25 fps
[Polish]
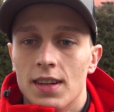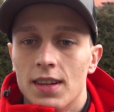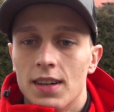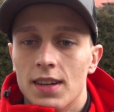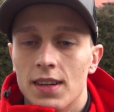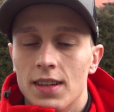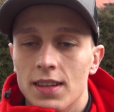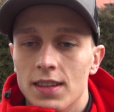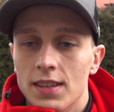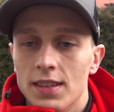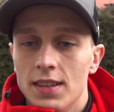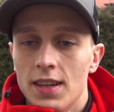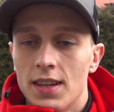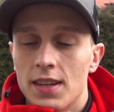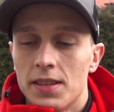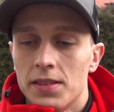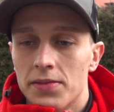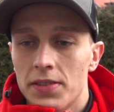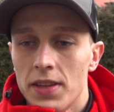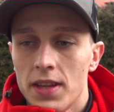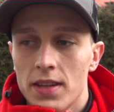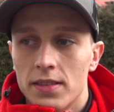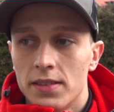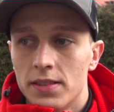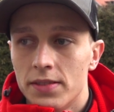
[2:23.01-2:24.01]
E, nie,
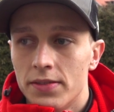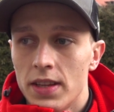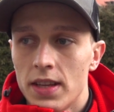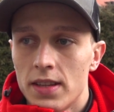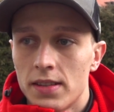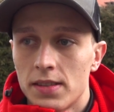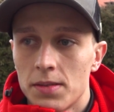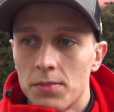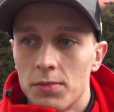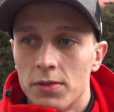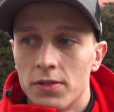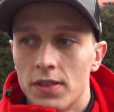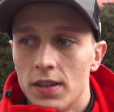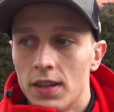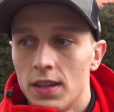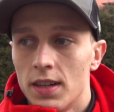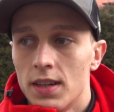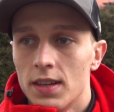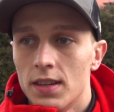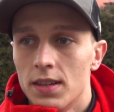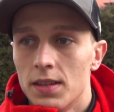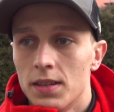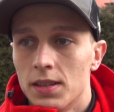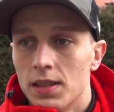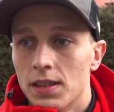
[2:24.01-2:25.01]
zwracam
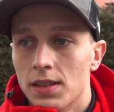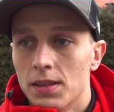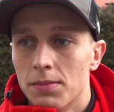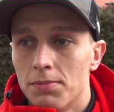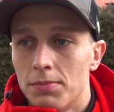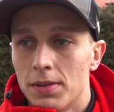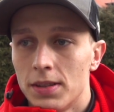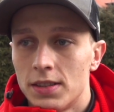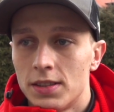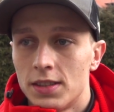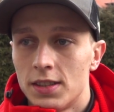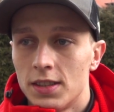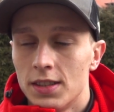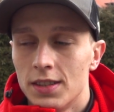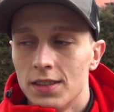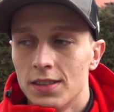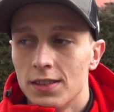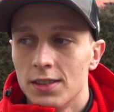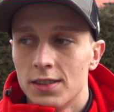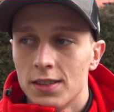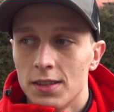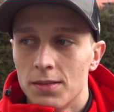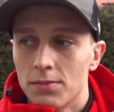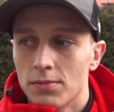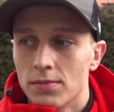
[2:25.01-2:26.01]
uwagę,
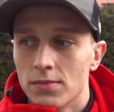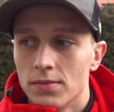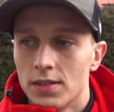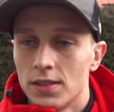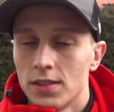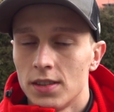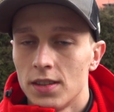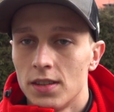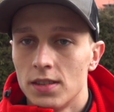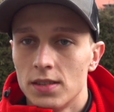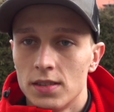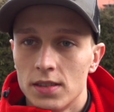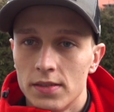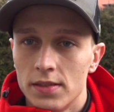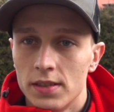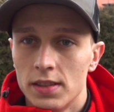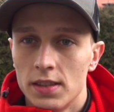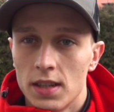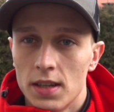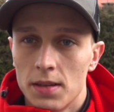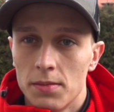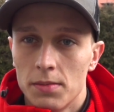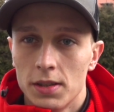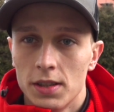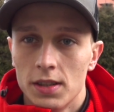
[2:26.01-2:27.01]
patrzę tam z tego co
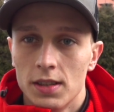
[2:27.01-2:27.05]
widziałem,